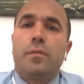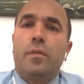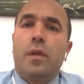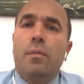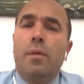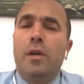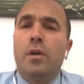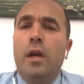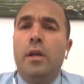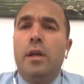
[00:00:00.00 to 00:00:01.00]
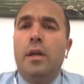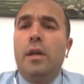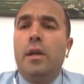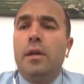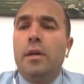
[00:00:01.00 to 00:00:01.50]
marka ile
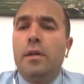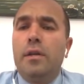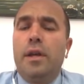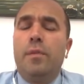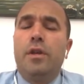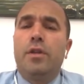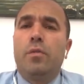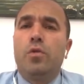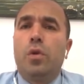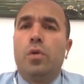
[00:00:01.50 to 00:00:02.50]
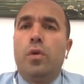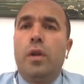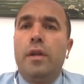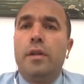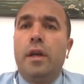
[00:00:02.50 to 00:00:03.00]
Kerem'in yaşamış olduğu
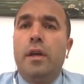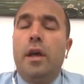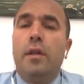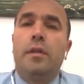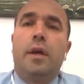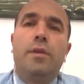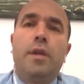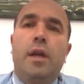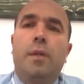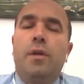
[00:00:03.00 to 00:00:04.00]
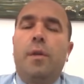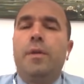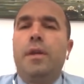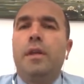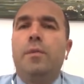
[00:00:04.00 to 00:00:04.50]
olayda adeta bir takım
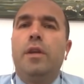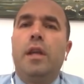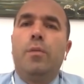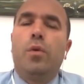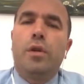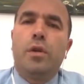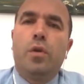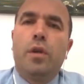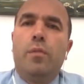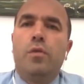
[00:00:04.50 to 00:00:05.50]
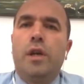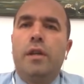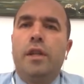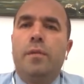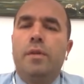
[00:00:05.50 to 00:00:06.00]
kaptanı gibi gelip oradaki olaya
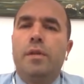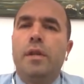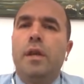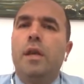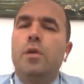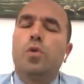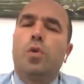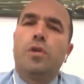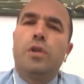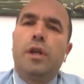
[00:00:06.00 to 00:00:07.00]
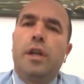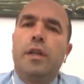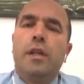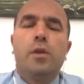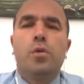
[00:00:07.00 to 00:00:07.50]
mücadele etmesi sorun çıkaran
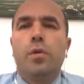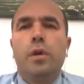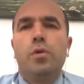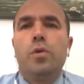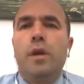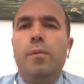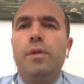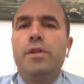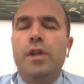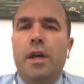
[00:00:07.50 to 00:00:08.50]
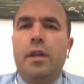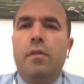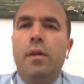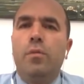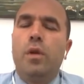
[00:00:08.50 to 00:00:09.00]
değil sorunları çözen bir Cagne
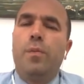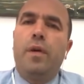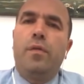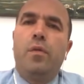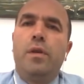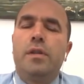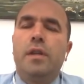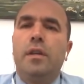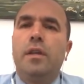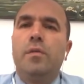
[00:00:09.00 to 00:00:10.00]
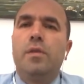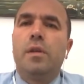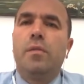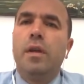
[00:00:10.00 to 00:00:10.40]
var. Buna performansı da eklediğimiz zaman